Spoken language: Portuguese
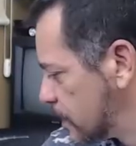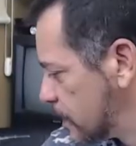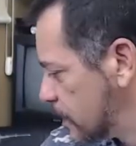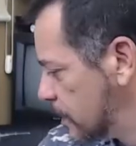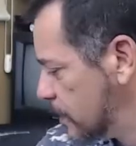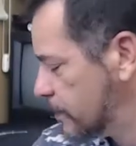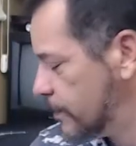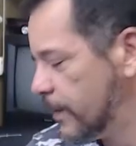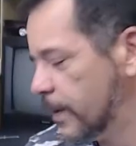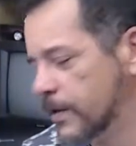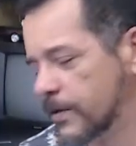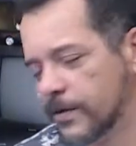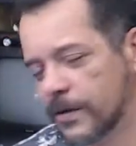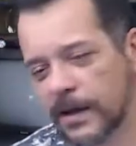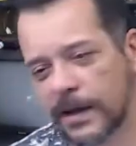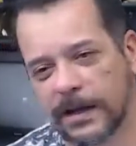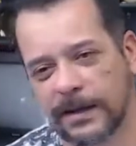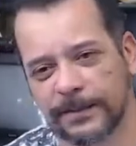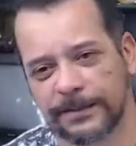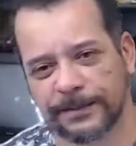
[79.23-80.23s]
eu vejo
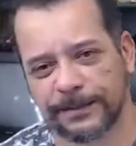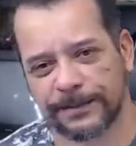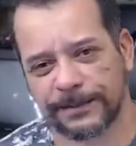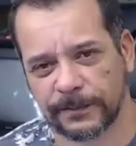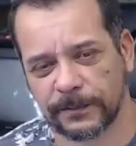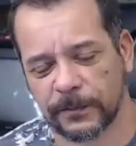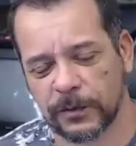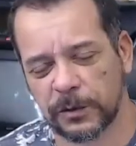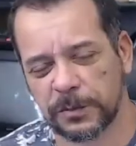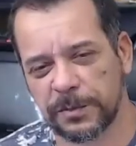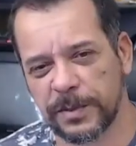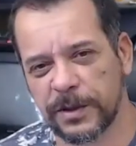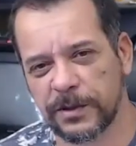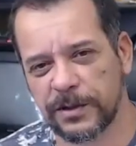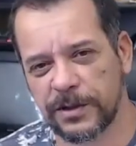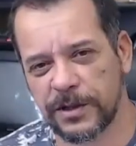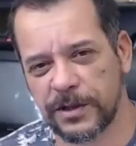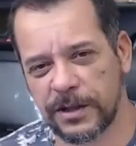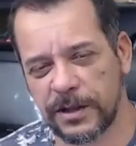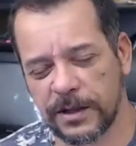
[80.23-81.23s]
lá o
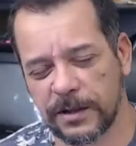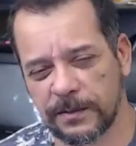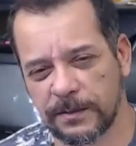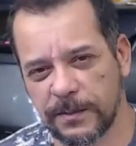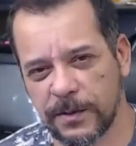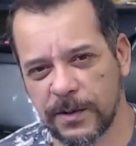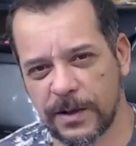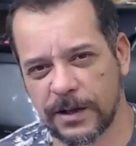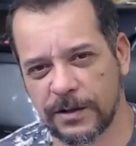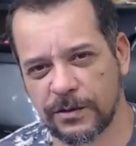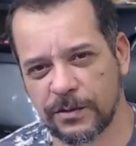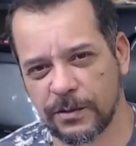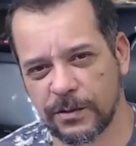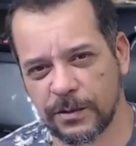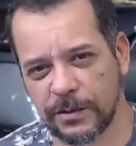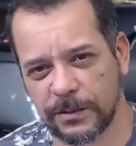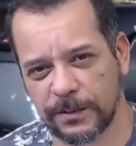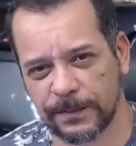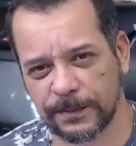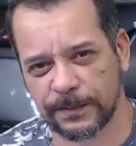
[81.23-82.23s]
Birutini, meu cachorro.
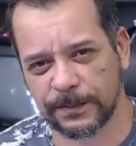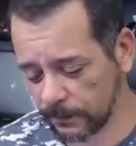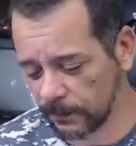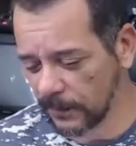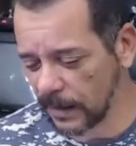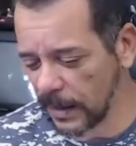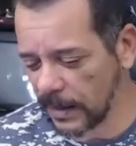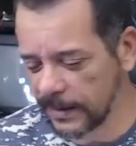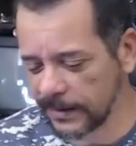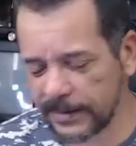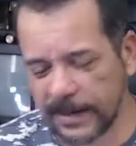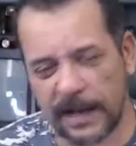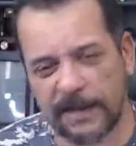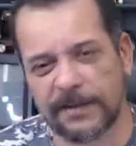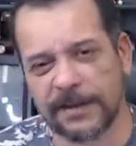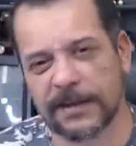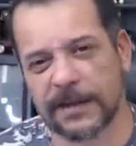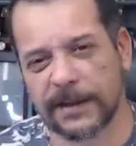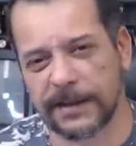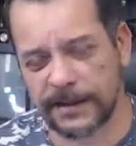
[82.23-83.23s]
Ele
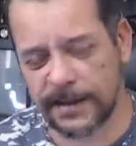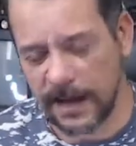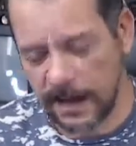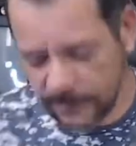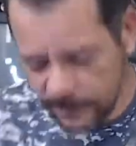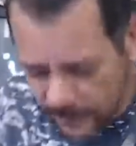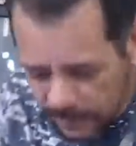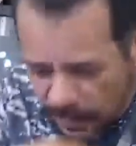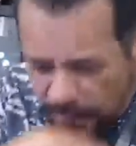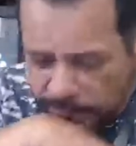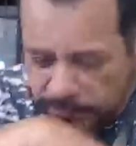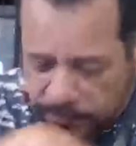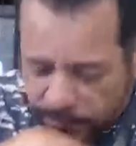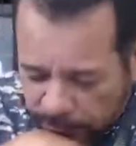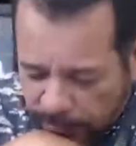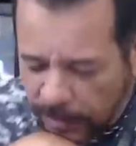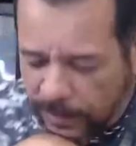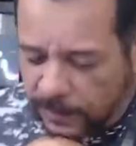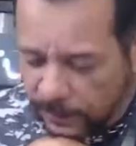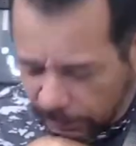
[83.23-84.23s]
tava deitado lá,
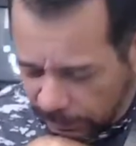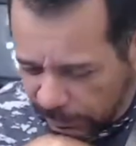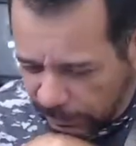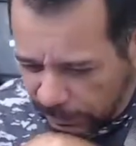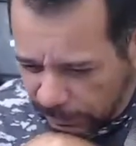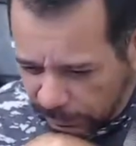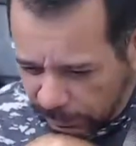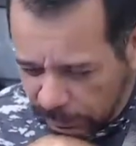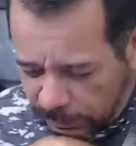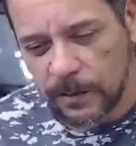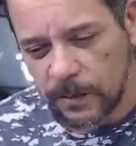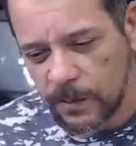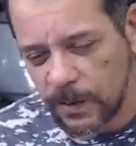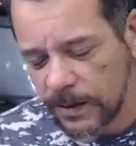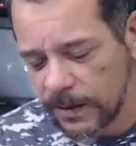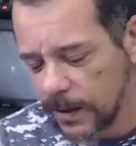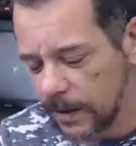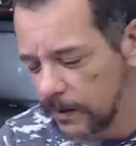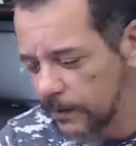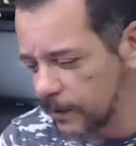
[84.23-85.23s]
tranquilinho.
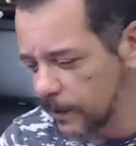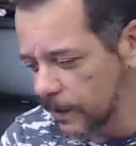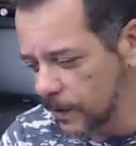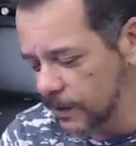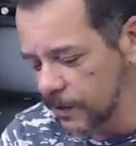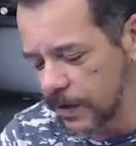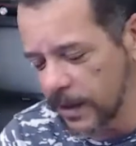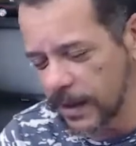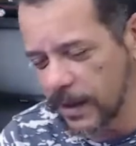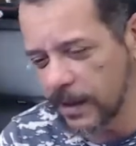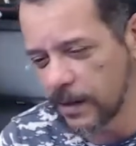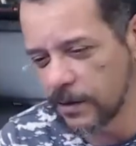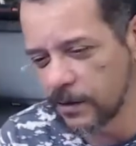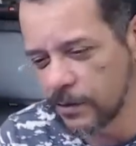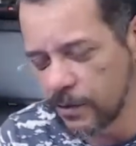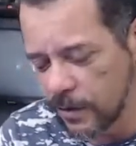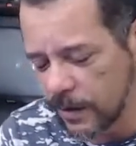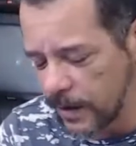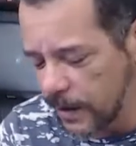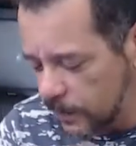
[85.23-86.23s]
Quando ele viu que eu cheguei, que eu
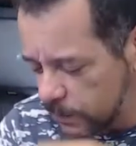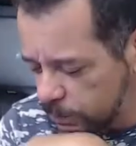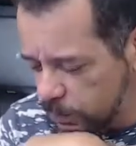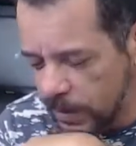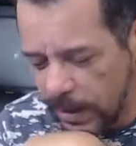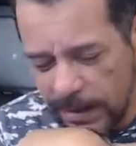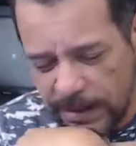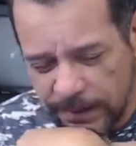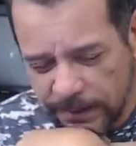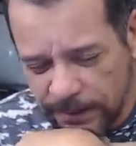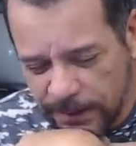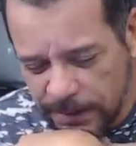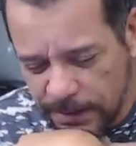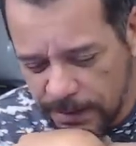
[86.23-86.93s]
joguei a toalha, ele fez